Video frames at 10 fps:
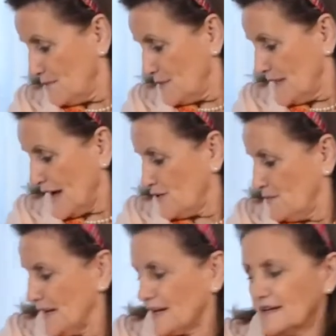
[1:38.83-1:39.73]
pueda
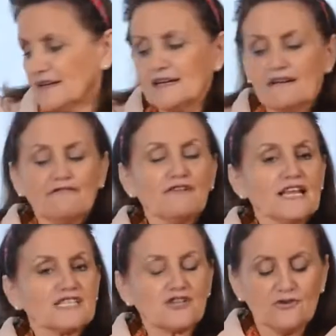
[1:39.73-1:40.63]
comer
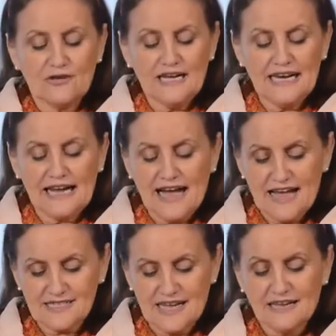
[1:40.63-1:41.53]
fresco en la
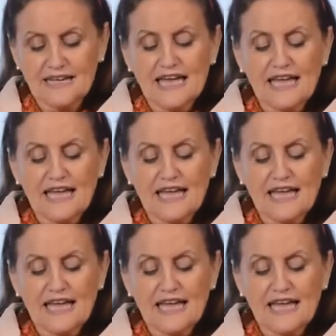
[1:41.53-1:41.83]
casa.